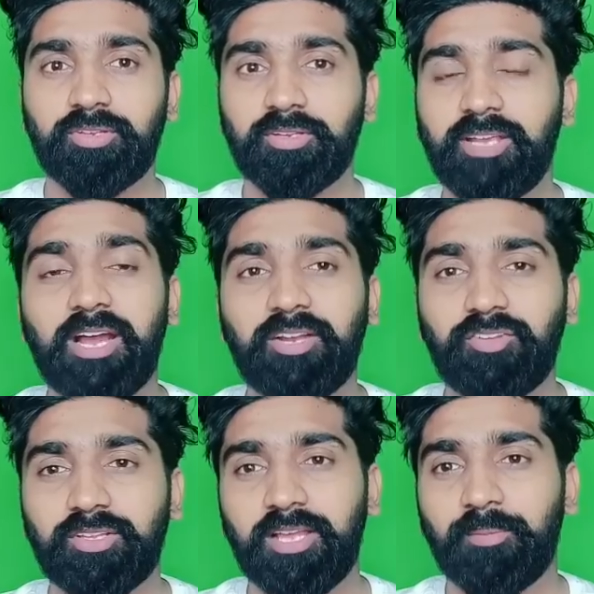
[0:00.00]
बस क्या
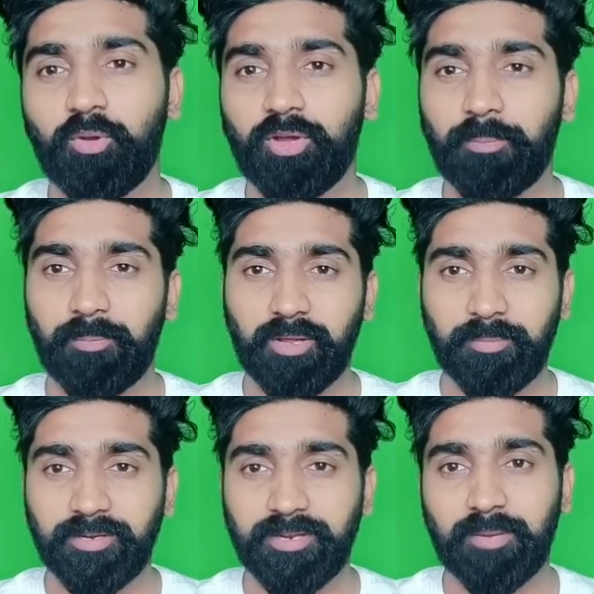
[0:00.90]
कर सकते हैं हम लोग आप
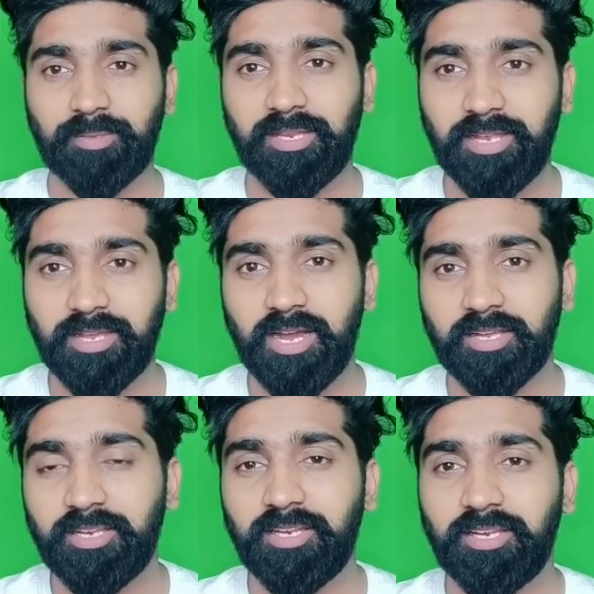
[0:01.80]
हमें कमेंट करके बताइएगा
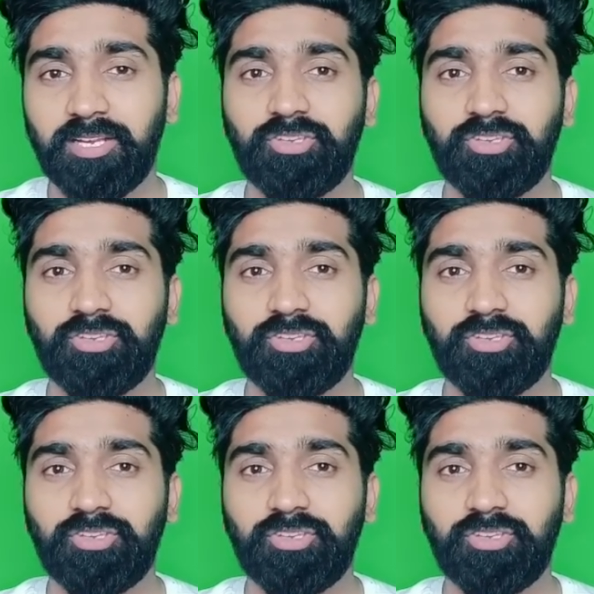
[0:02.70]
कि